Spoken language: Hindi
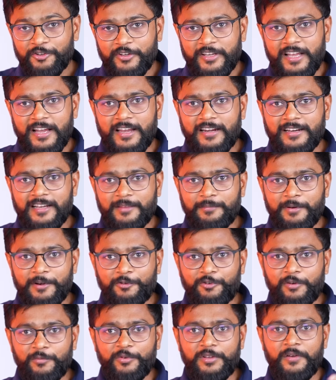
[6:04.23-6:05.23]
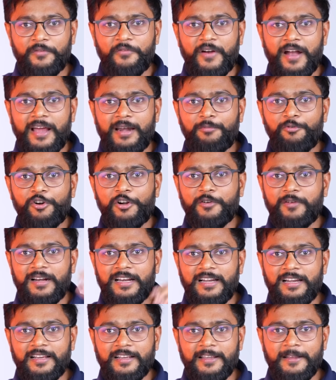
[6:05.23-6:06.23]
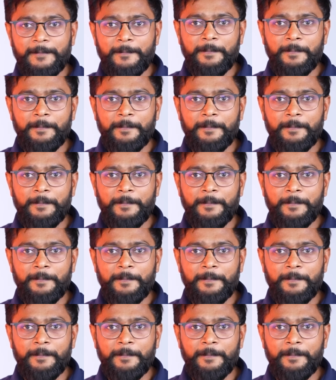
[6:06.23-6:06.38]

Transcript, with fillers: तो ये हरकत बिल्कुल मुझे फायर बोल्ट वाली लगी